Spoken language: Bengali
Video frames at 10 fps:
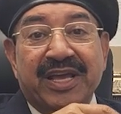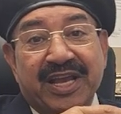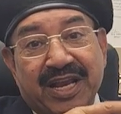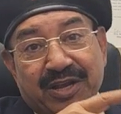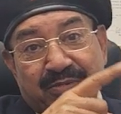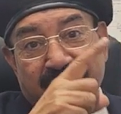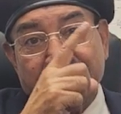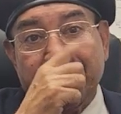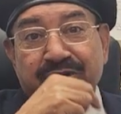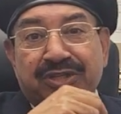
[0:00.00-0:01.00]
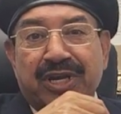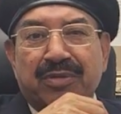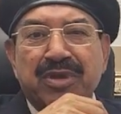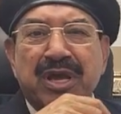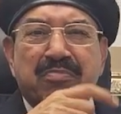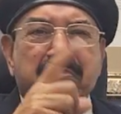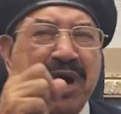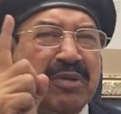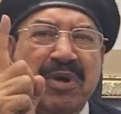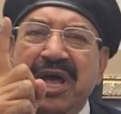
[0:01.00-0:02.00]
এর আগে ভারতীয় ছিলাম
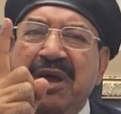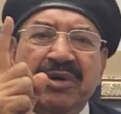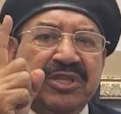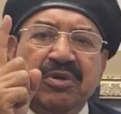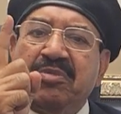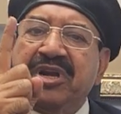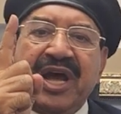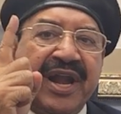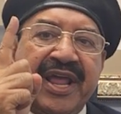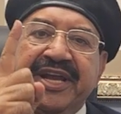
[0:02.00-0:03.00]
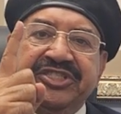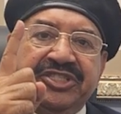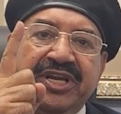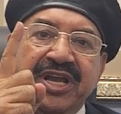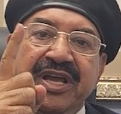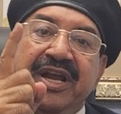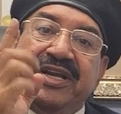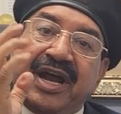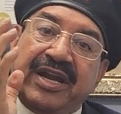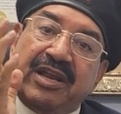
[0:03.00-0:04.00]
বারবার আমাদের উপর ডান্ডা এসছে এই
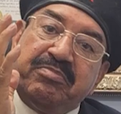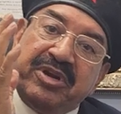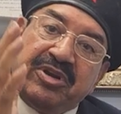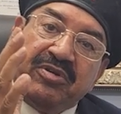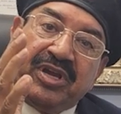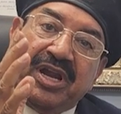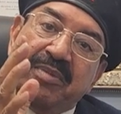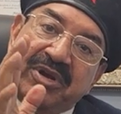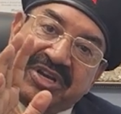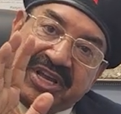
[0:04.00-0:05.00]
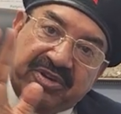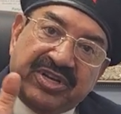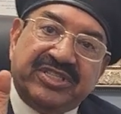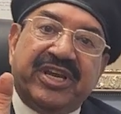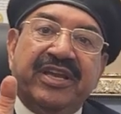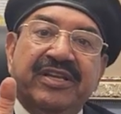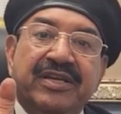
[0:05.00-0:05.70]
ডান্ডার পিটুনি খেলে আমরা ঠিক হয়ে যাই